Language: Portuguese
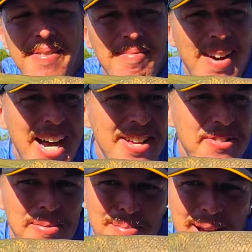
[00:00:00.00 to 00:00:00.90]
mais
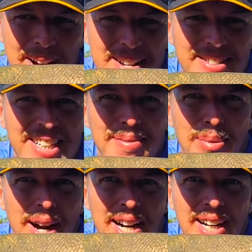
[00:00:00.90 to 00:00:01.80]
um belo
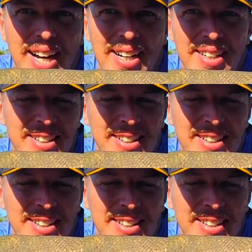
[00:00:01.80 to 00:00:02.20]
exemplar, cara.